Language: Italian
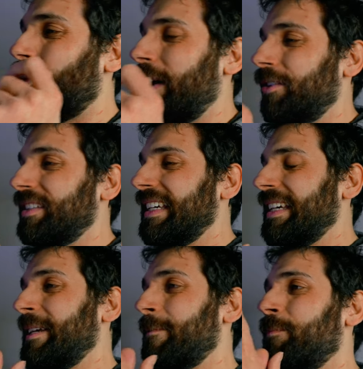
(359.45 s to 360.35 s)
quello
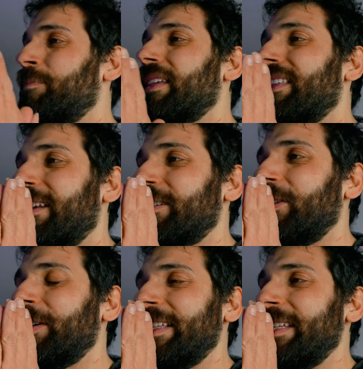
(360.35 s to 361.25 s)
di, della
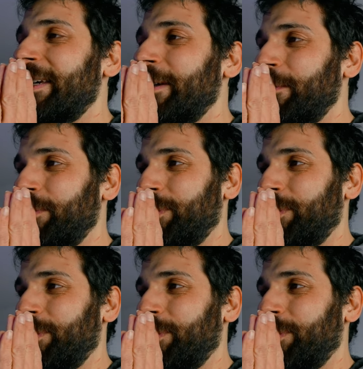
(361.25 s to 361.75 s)
storia di